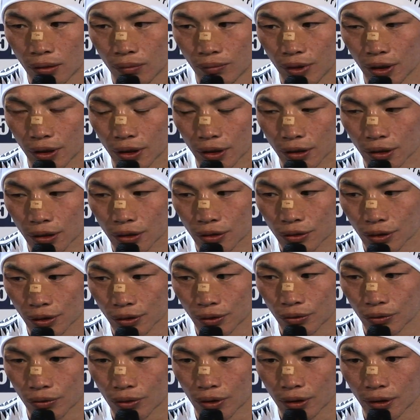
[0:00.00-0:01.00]
宮田選
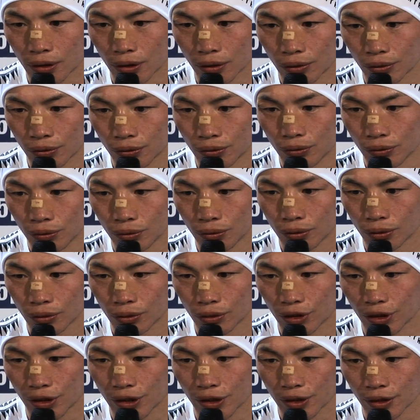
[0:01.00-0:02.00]
手が強かったという
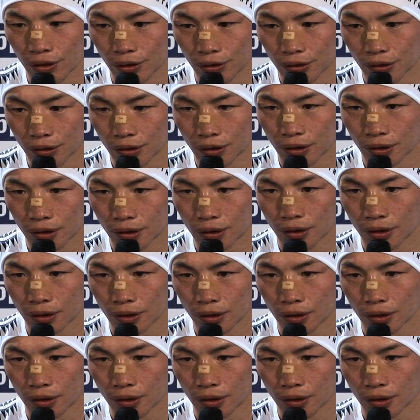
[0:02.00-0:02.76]
それだけなんです